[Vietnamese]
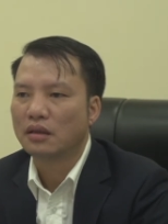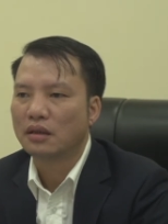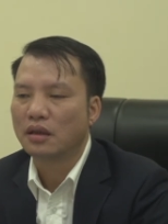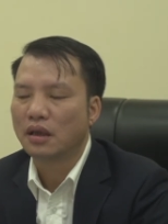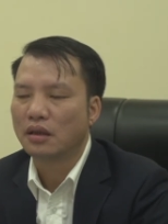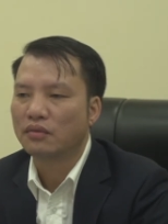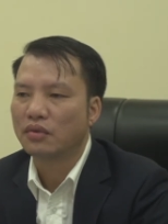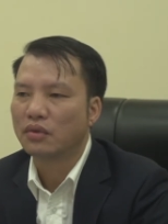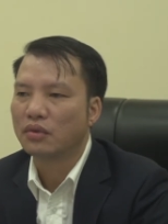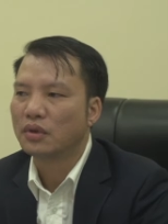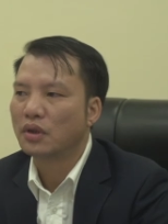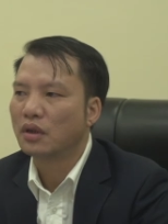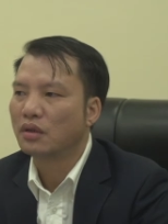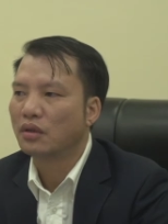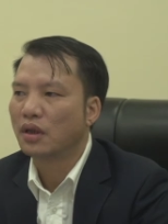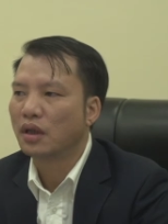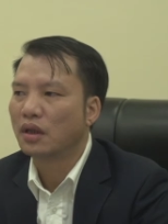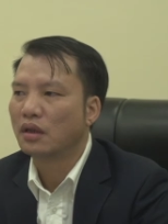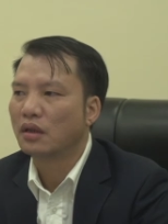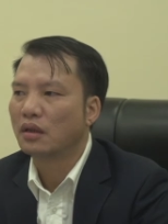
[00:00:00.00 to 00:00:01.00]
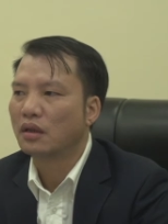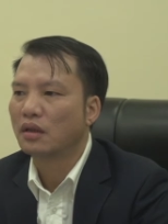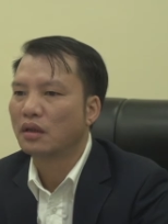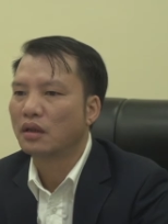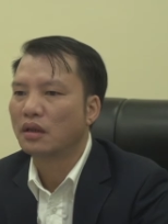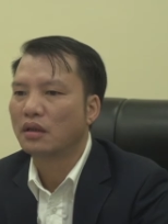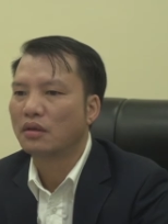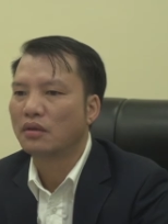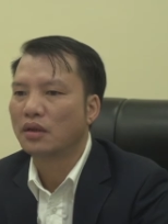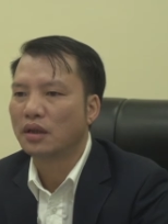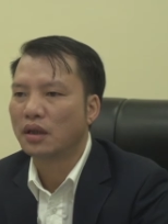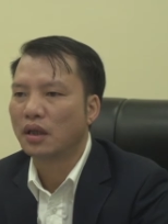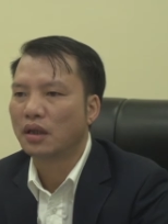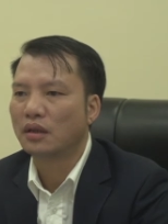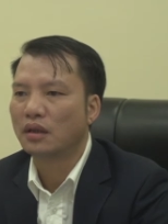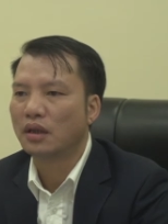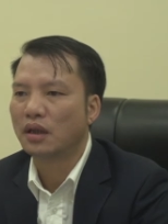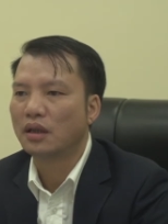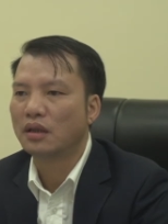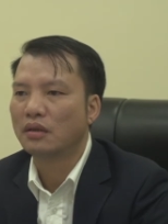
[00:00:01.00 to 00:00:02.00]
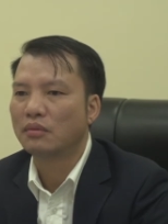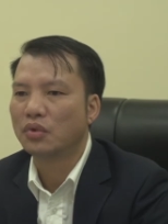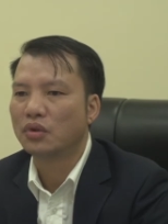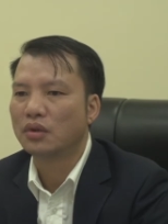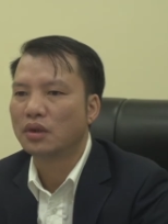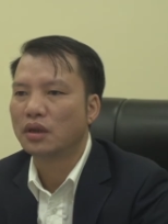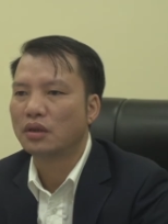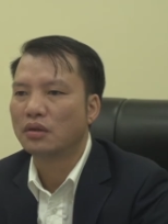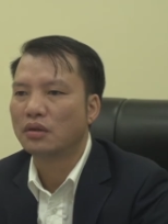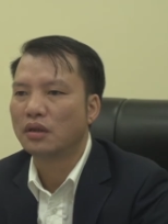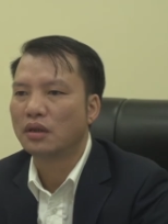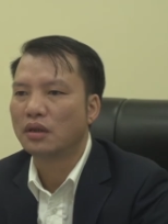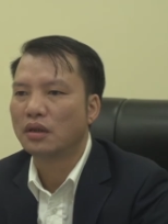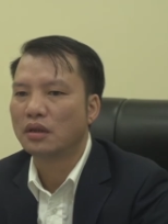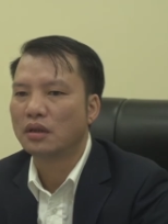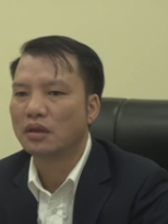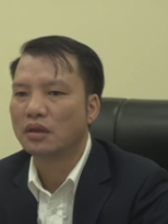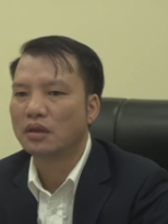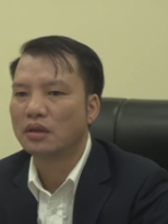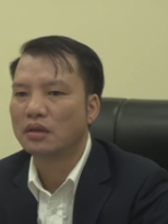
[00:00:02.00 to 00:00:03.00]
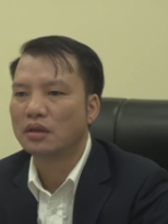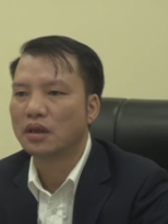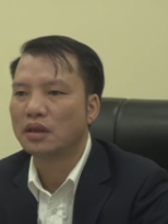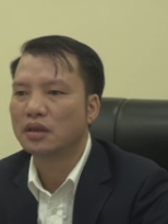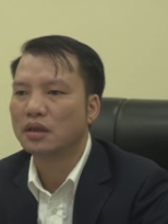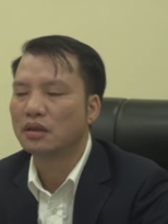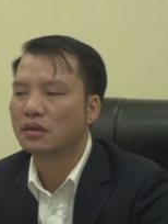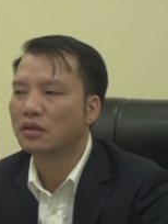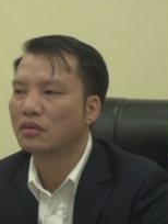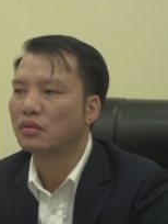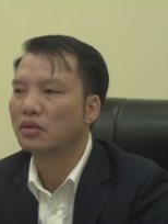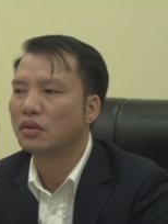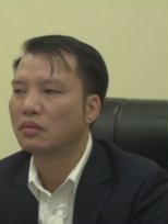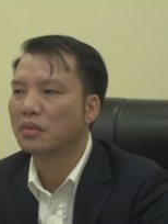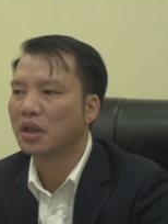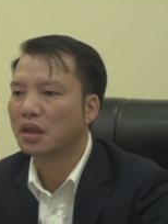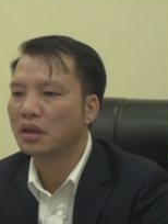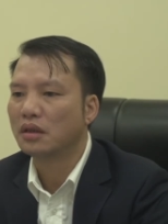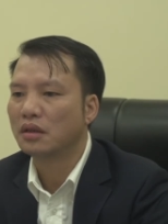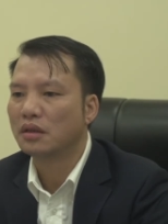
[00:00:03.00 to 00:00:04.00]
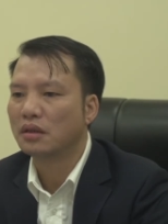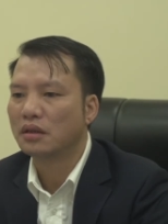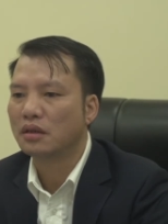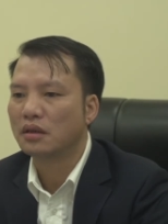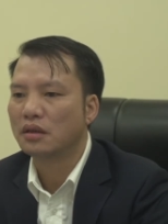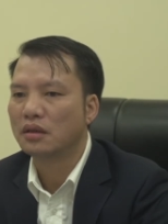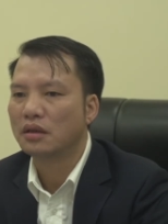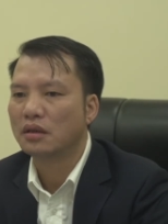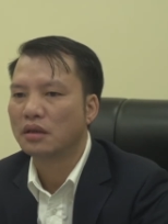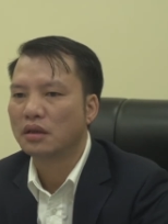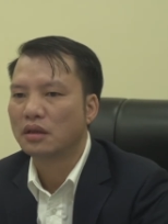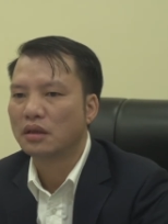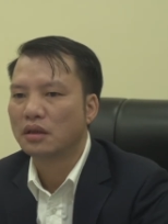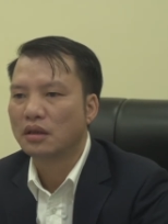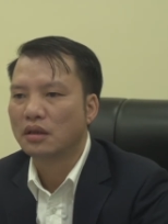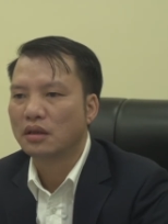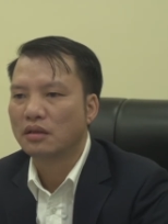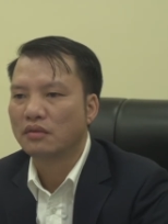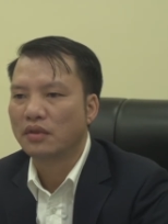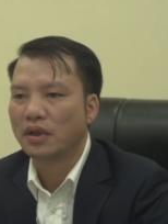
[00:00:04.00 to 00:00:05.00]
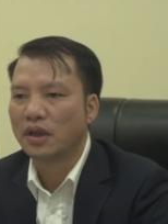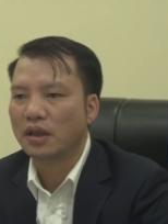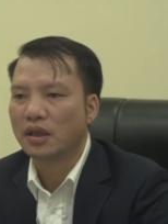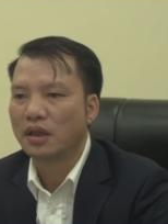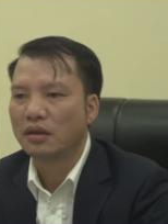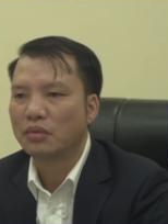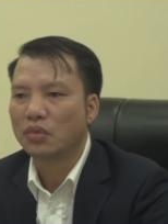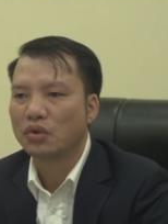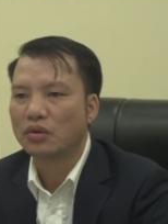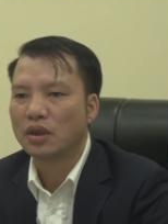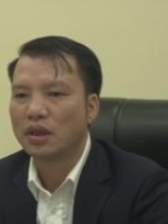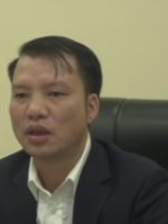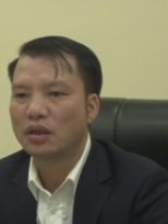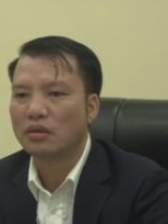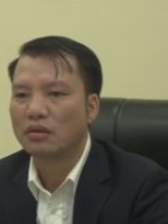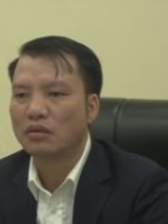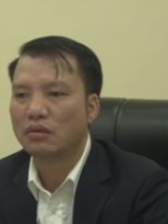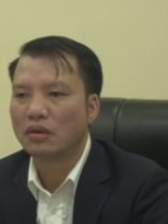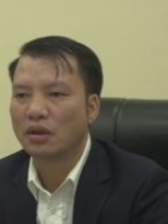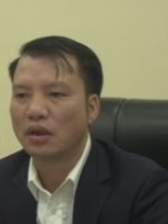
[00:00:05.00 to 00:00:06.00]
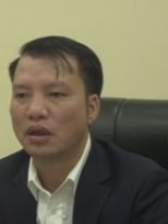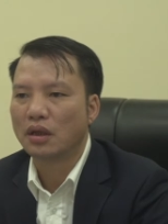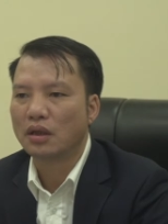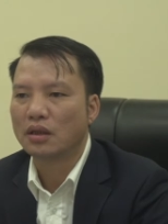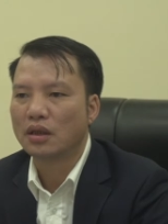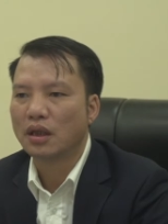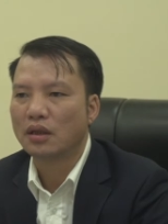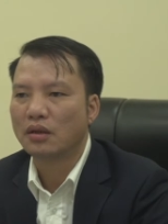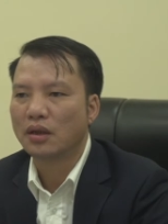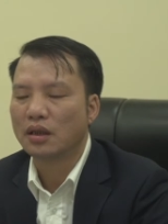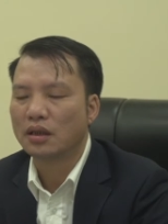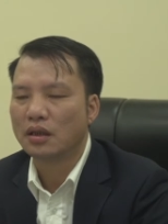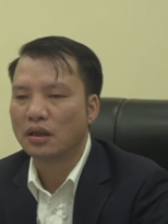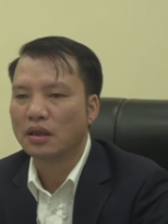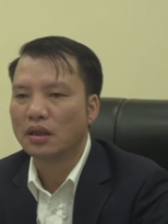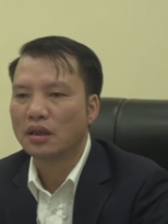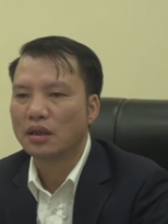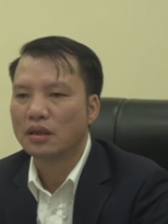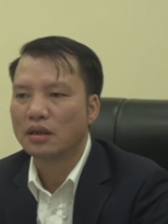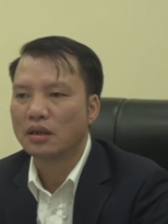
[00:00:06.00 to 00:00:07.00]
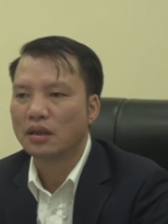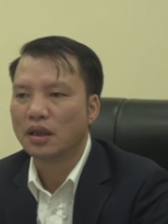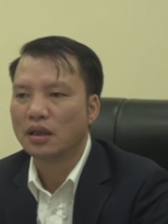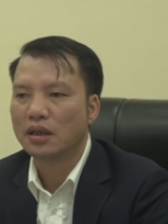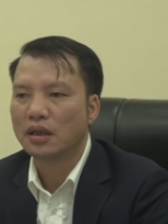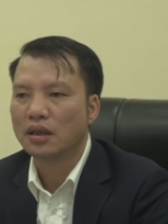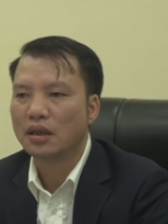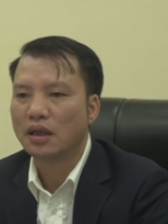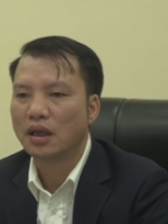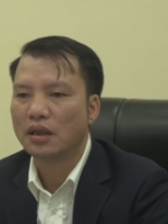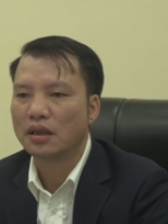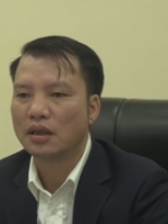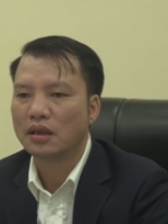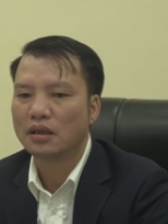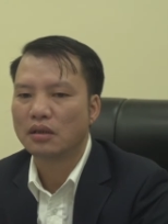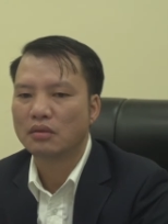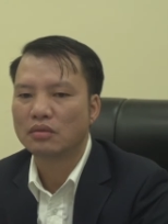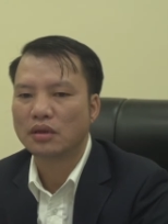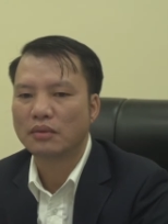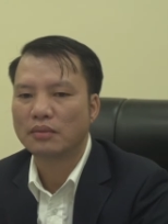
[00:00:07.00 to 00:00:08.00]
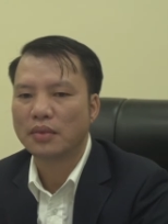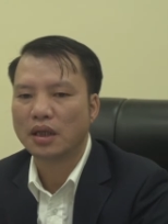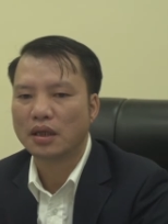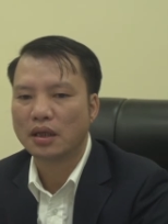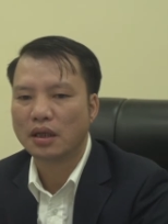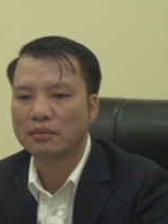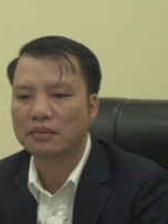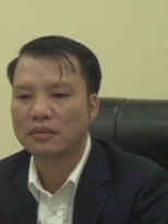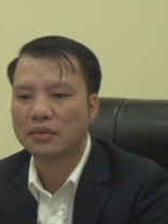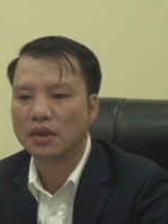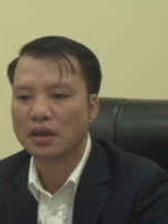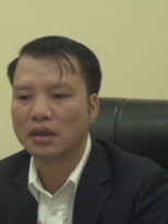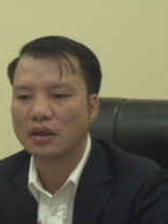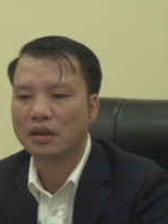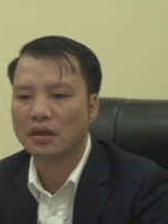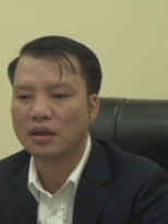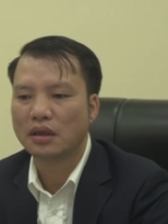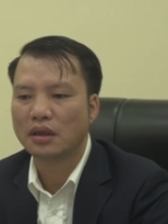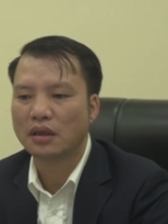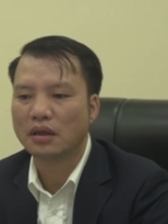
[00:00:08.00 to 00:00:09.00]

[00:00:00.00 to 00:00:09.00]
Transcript: thành phố Tuyên Quang hoàn thành cái mục tiêu xây dựng nông thôn mới. Về cái mục tiêu của giai đoạn tới từ nay đến hai nghìn không trăm hai mươi lăm thì